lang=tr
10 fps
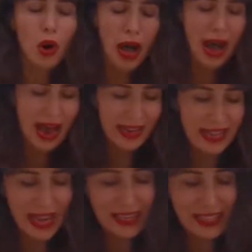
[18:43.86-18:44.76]
her
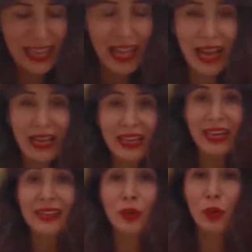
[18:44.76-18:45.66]
yerde her
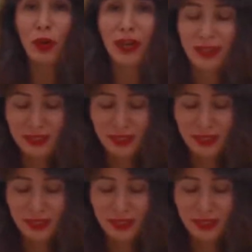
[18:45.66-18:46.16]
yerde kokatlı